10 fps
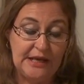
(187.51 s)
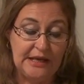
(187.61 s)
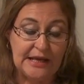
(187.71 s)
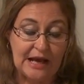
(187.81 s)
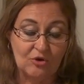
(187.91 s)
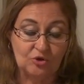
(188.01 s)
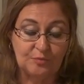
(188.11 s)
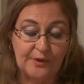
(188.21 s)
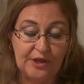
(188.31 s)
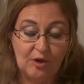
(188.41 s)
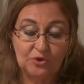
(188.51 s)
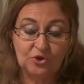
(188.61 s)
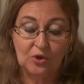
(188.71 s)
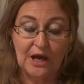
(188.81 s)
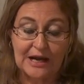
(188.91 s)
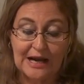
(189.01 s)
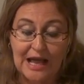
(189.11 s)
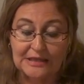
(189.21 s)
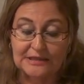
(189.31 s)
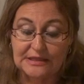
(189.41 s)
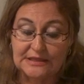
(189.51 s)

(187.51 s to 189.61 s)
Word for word: y Carlos Frío Carras